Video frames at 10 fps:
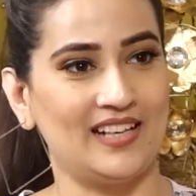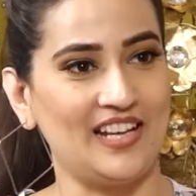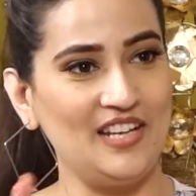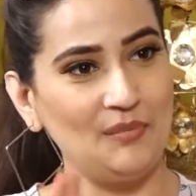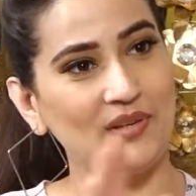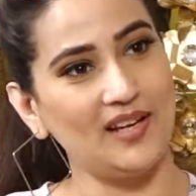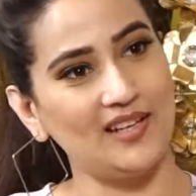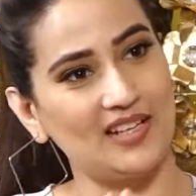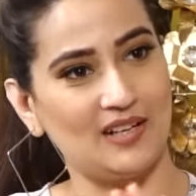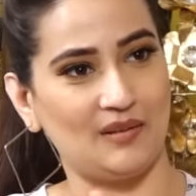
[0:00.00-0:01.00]
నయీమ్ గా
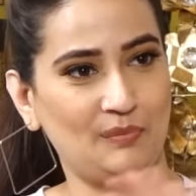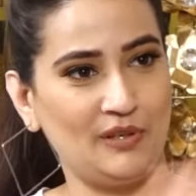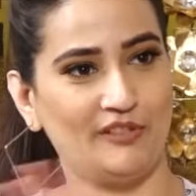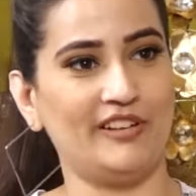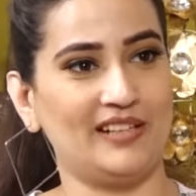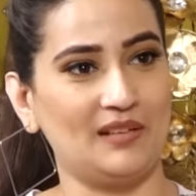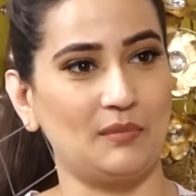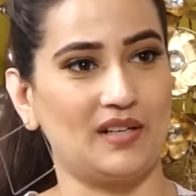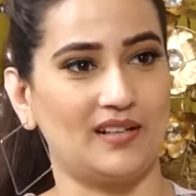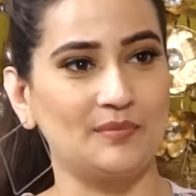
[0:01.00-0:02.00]
ఇంకా పర్ఫెక్ట్
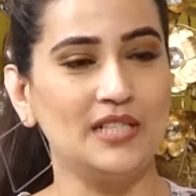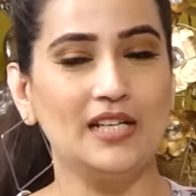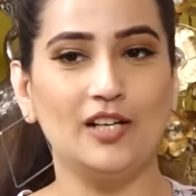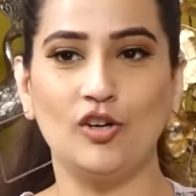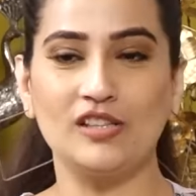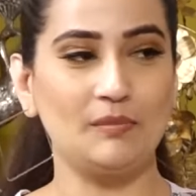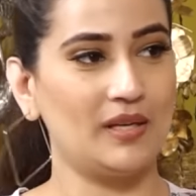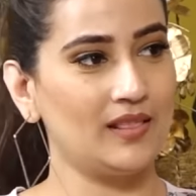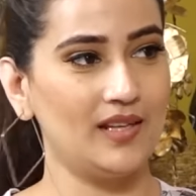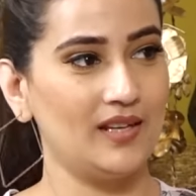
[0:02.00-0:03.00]
అనమాట
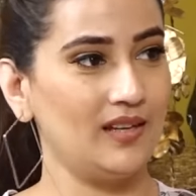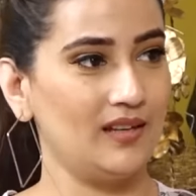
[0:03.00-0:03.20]
కొంతమంది